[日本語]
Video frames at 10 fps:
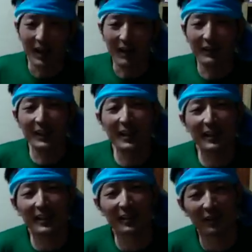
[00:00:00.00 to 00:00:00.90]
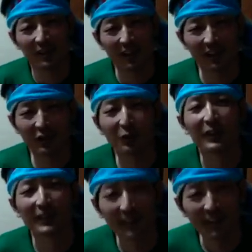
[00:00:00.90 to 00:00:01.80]
泡だらけな時にあれはショック
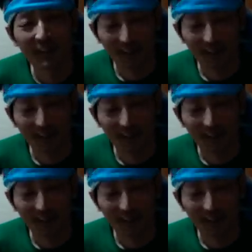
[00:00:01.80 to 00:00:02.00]
でしたね。